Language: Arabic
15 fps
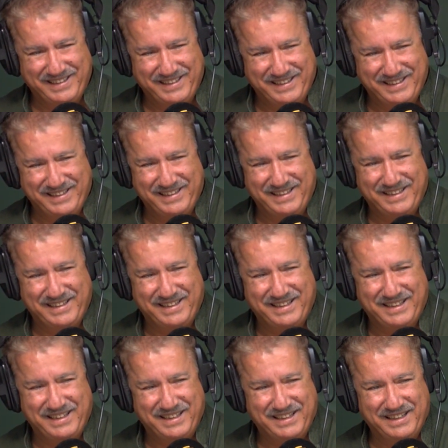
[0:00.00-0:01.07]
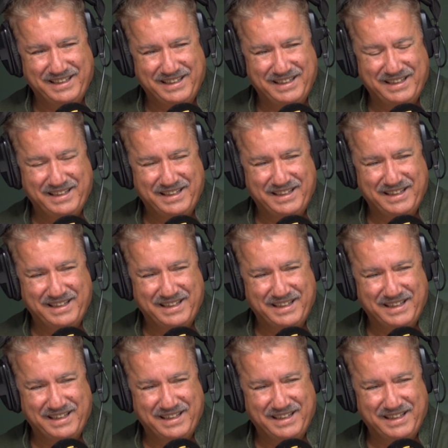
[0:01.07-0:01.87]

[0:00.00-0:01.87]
الوضعيه الثانيه